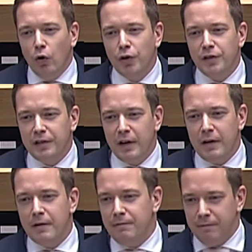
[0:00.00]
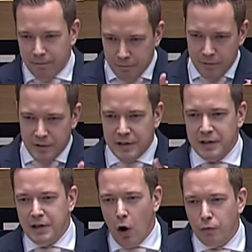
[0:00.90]
Und äh, Sie
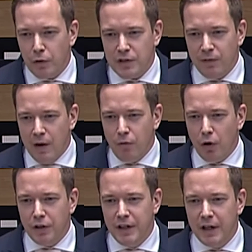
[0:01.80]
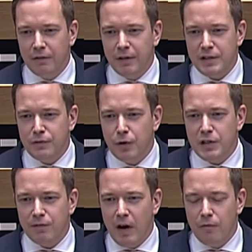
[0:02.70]
sind ja auch vor zwei Wochen hier gewesen.
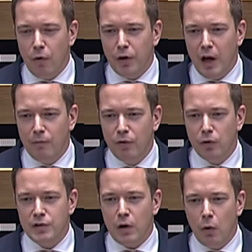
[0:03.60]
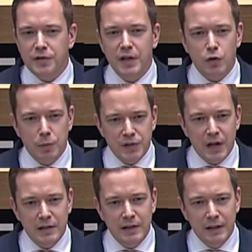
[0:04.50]
Vor zwei Wochen haben wir uns auch sehr
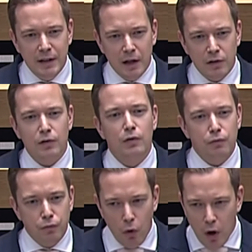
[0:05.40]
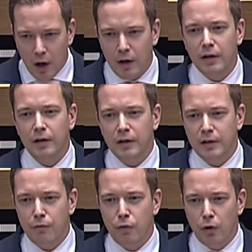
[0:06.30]
substantiiert vor äh,
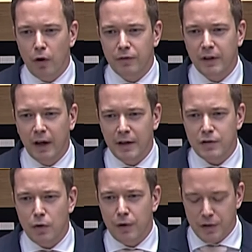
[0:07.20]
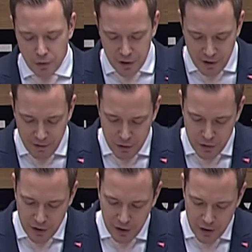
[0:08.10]
der vorläufigen Rechtsauffassung des
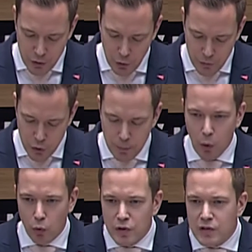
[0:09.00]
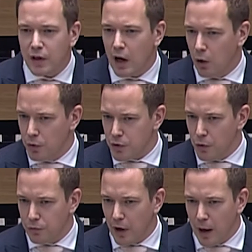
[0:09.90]
Verfassungsgerichtshofs über unsere
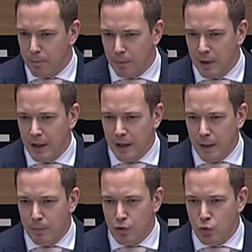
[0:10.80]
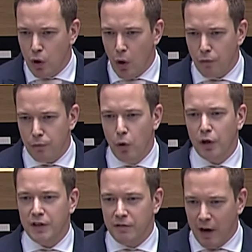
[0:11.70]
Hausaufgaben in Bezug auf
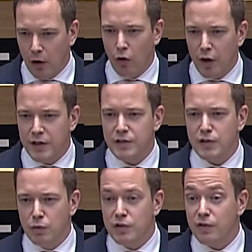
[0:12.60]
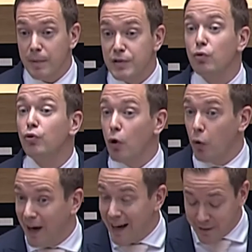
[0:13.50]
mögliche Wahlorganisationsverbesserungen und
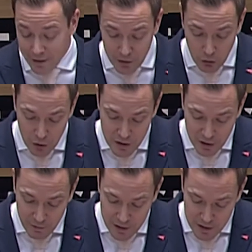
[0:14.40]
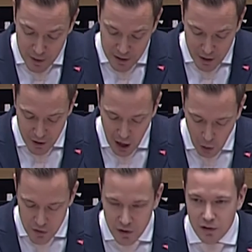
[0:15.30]
auch rechtliche Konsequenzen miteinander
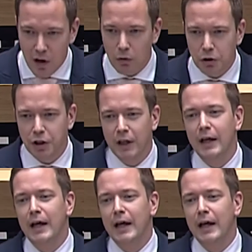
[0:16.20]
ausgetauscht.